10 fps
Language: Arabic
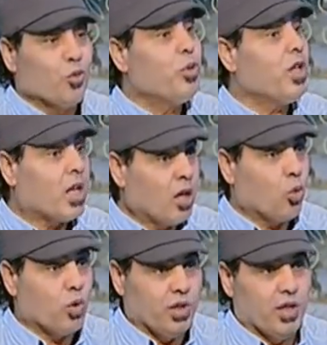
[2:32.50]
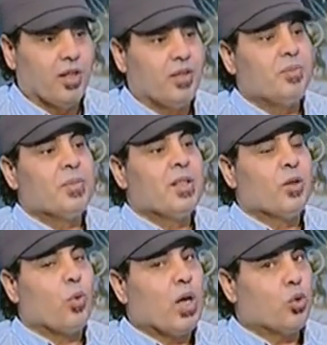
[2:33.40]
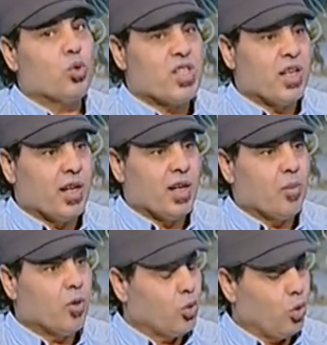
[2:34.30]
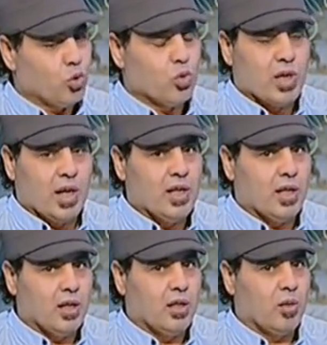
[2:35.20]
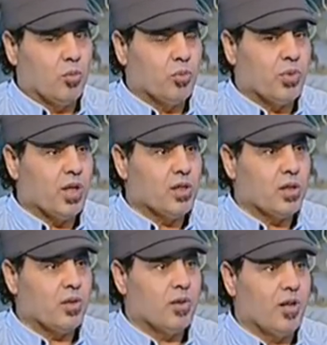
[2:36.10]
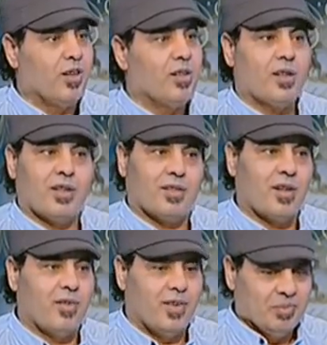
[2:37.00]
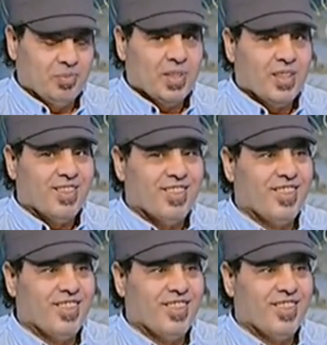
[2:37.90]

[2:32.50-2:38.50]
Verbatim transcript: وبينكروا كده وعنده السنه الجايه برضه حظوظ عاليه جدا انكر بقى انت آه، انكر حظك زي